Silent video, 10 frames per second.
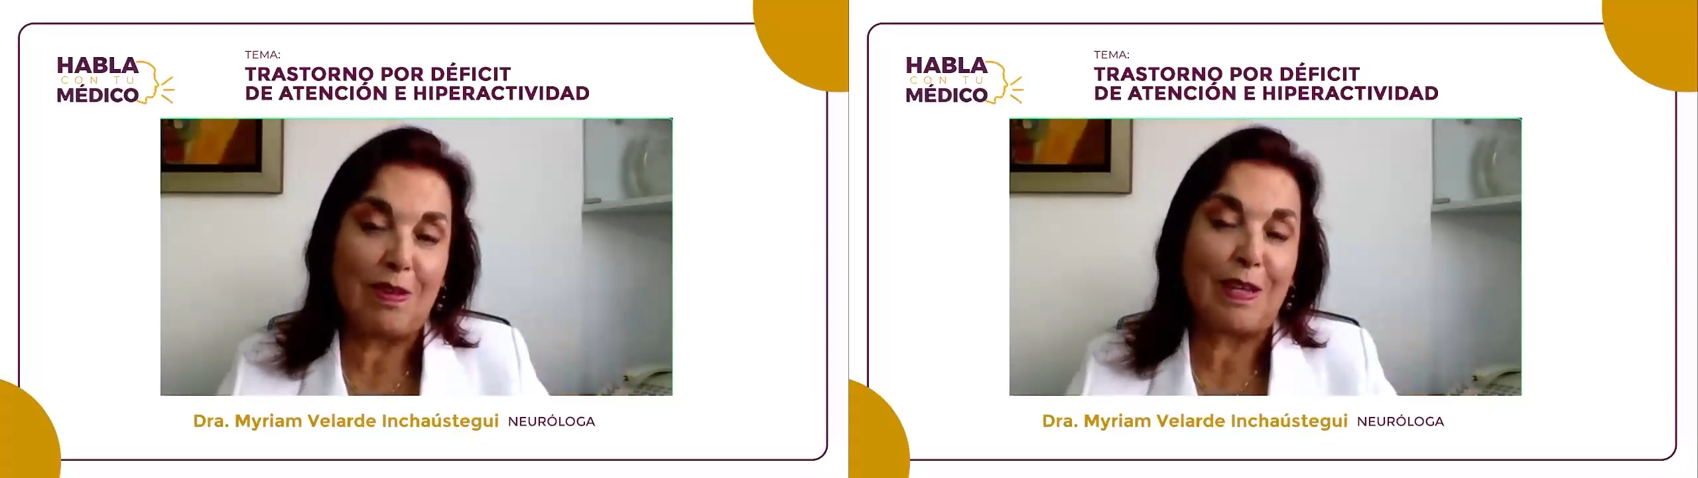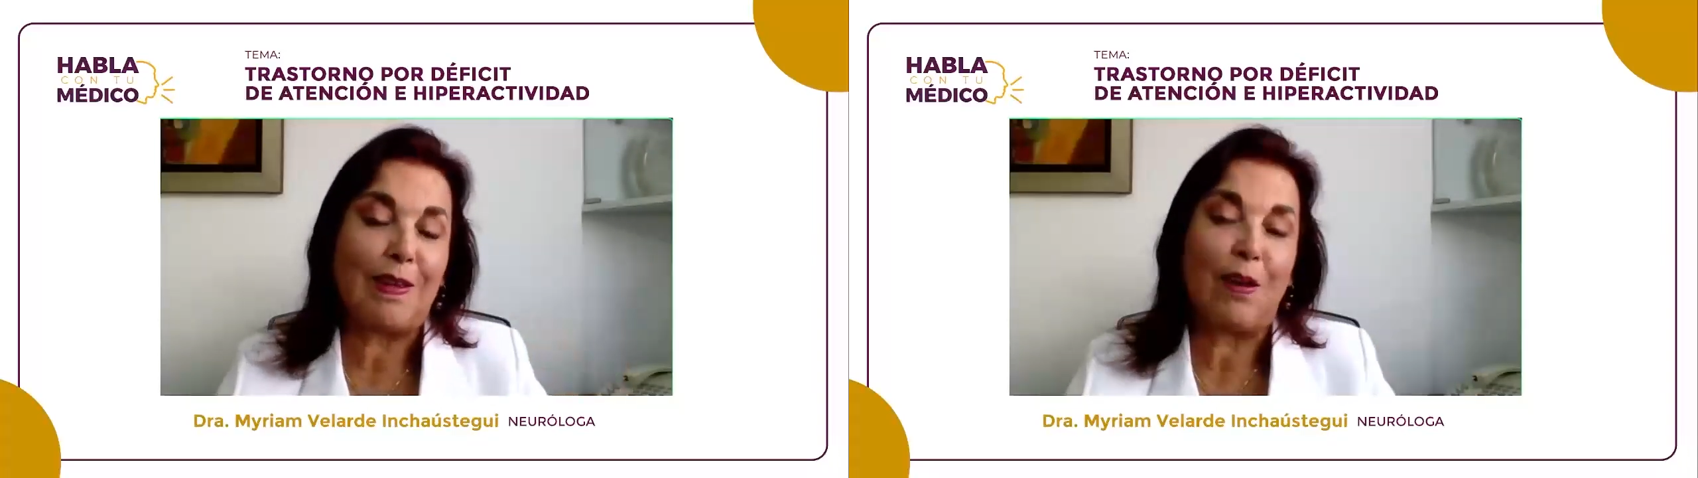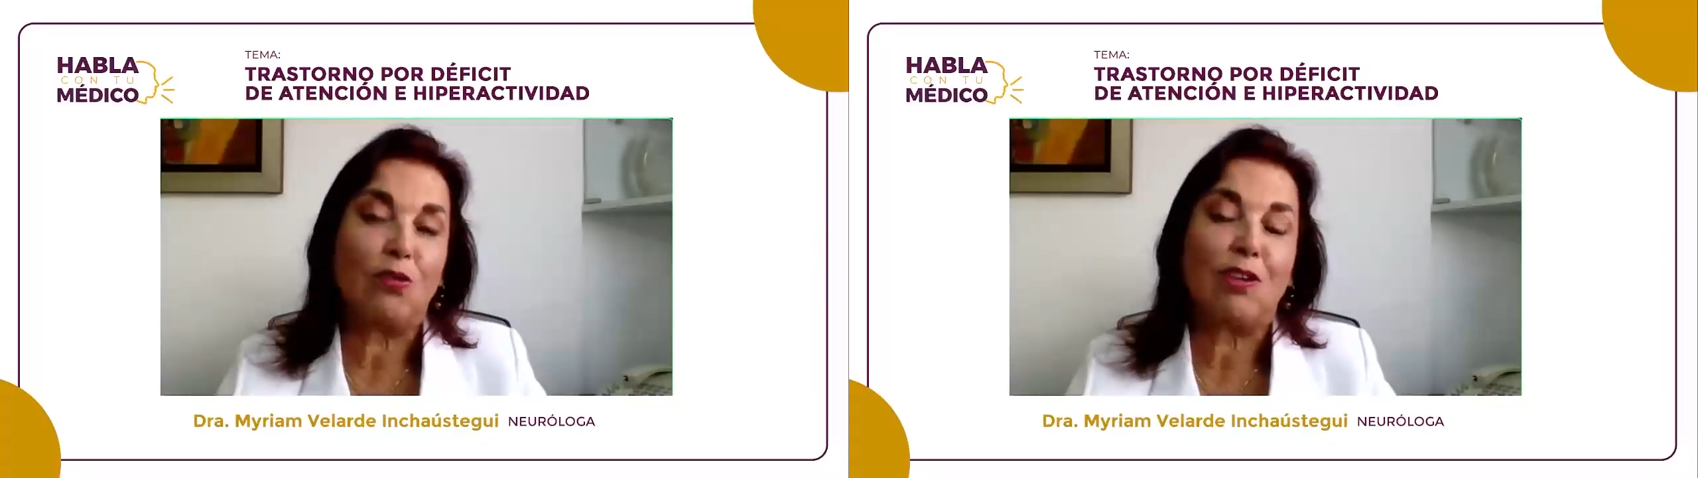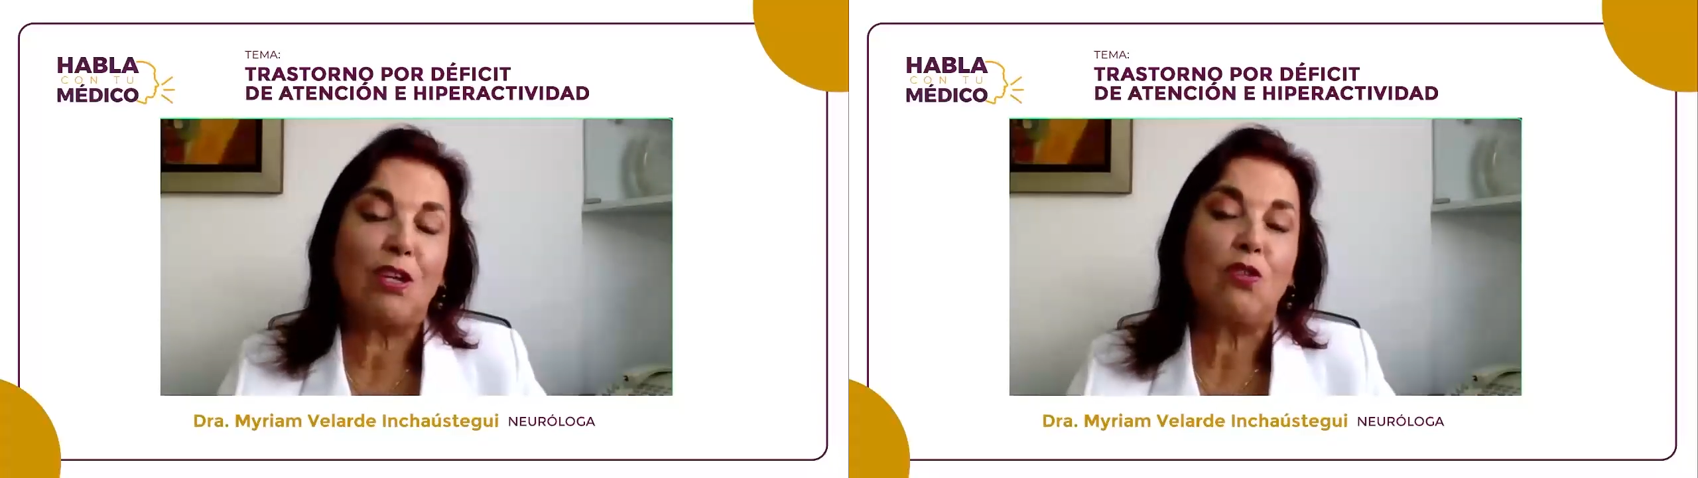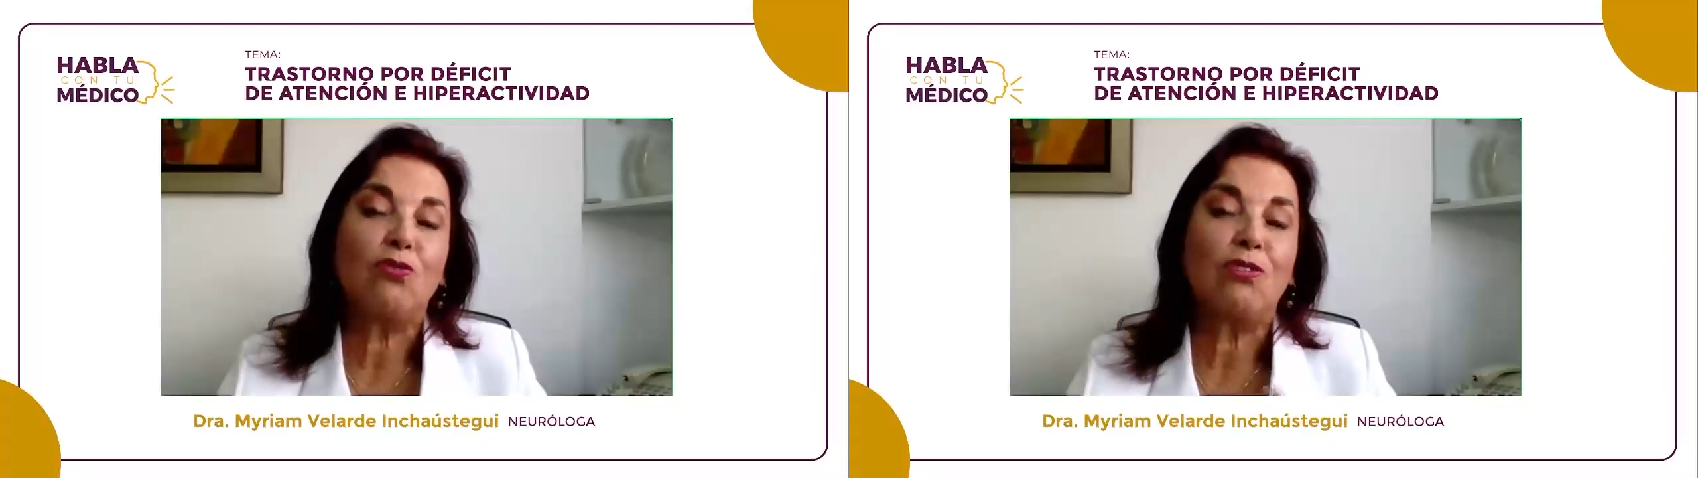desde los
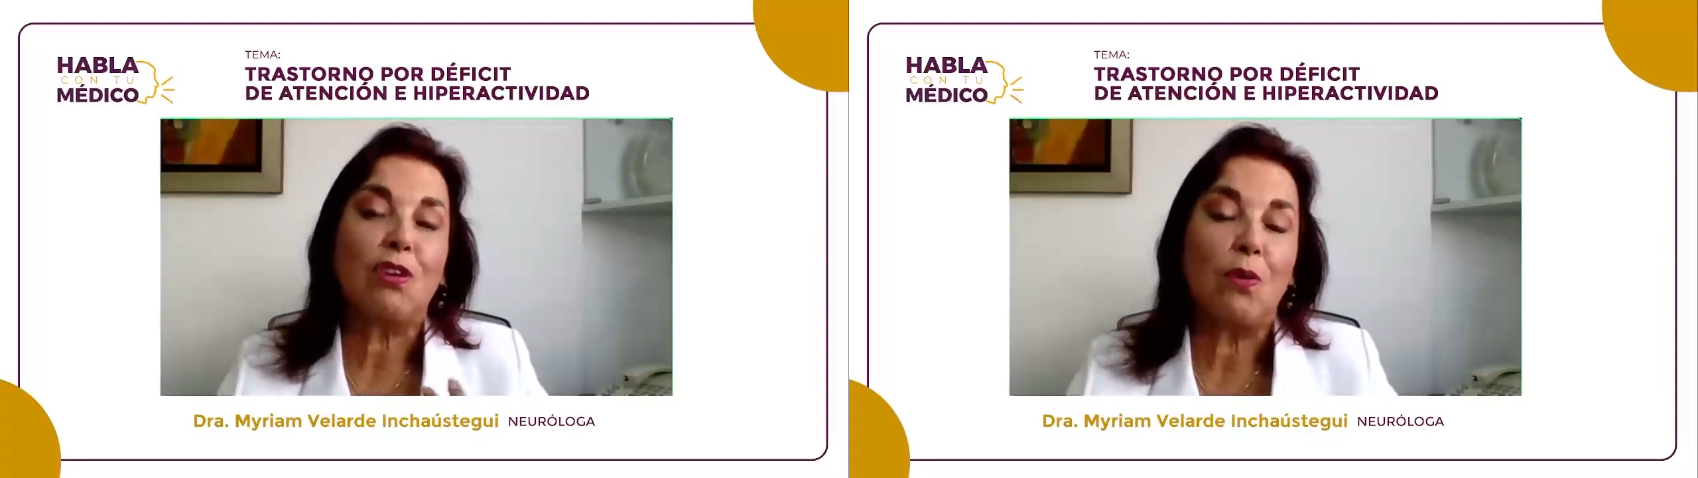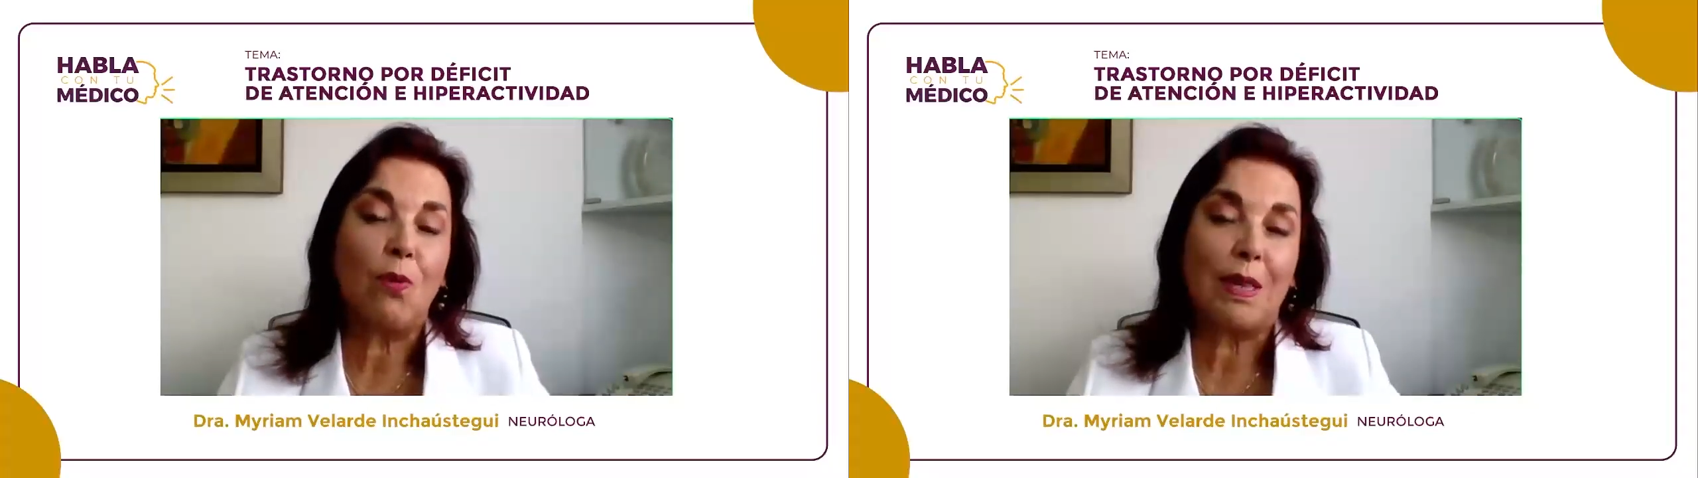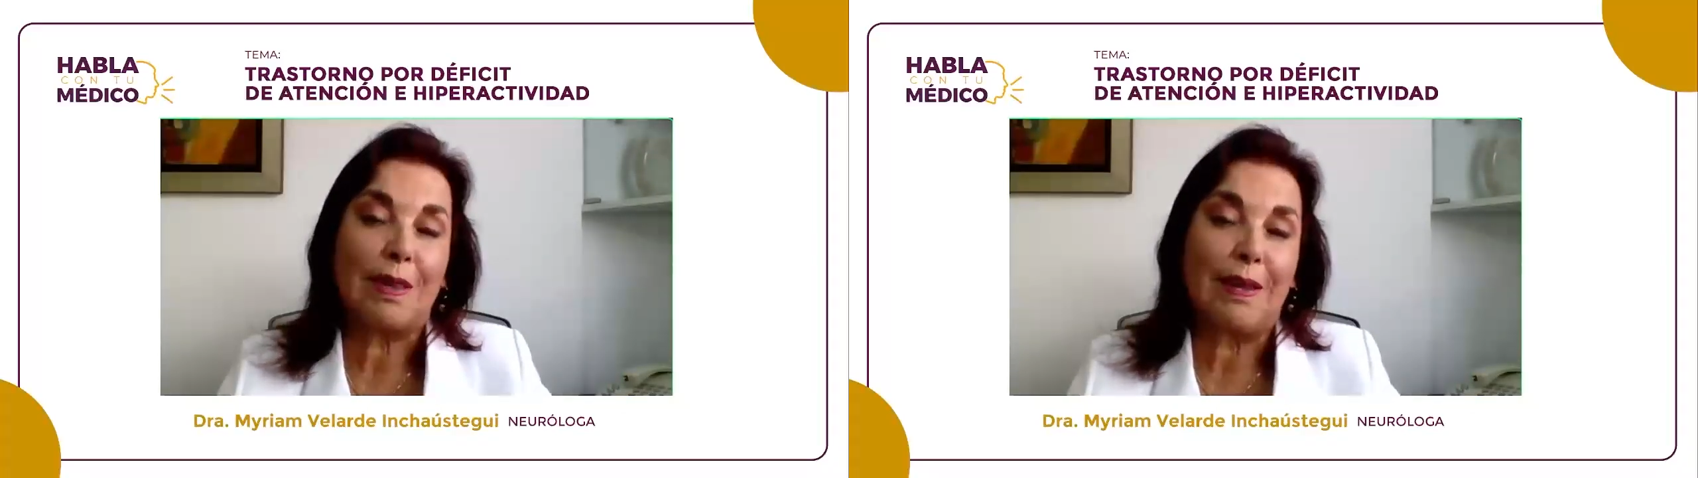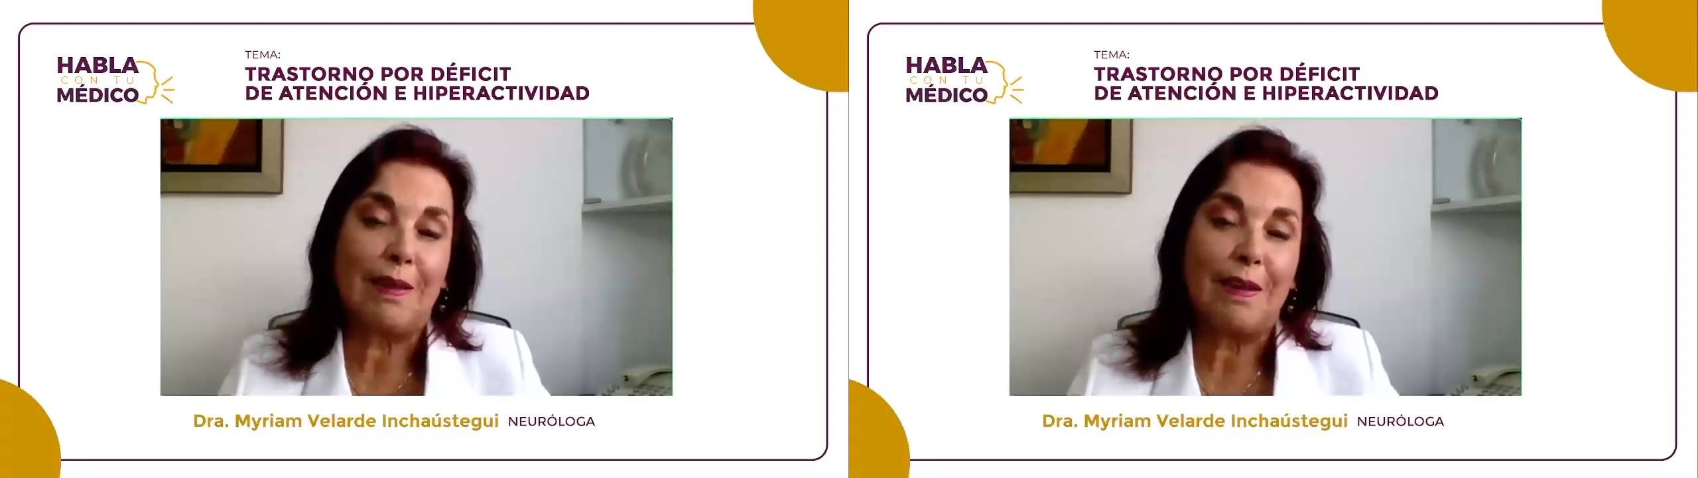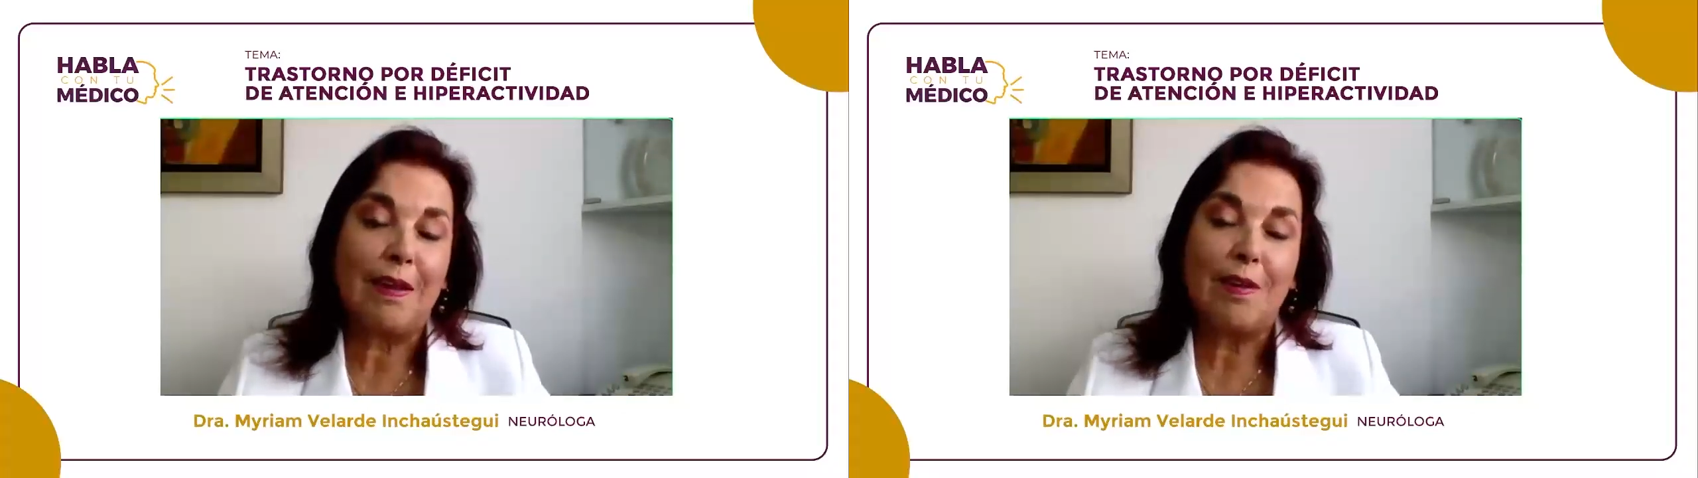años 50,